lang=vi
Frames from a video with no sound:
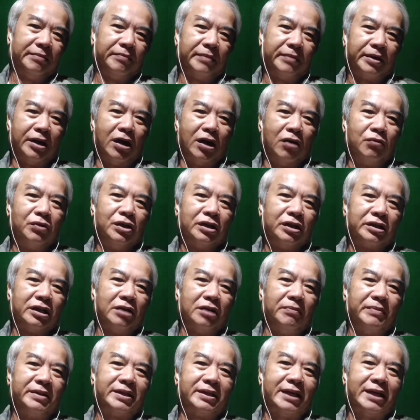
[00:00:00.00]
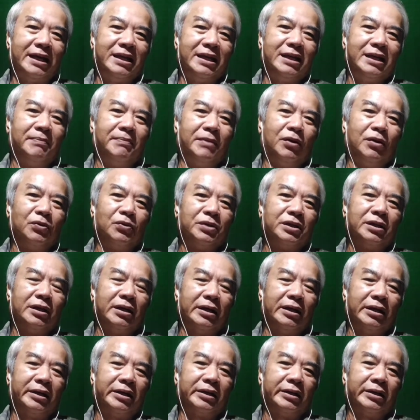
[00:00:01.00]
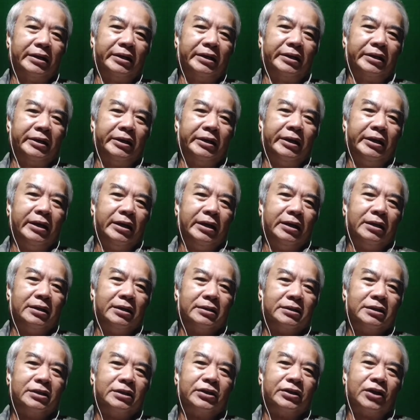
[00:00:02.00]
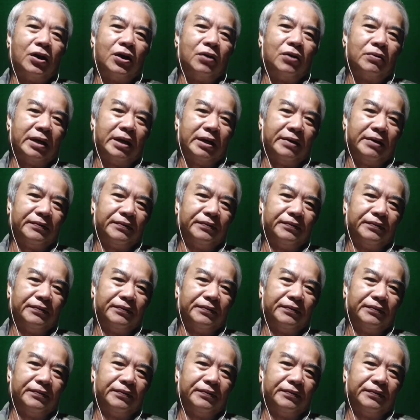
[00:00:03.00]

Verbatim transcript: mình đổ nước vô mình xay như mình uống ờ, ờ, sinh tố vậy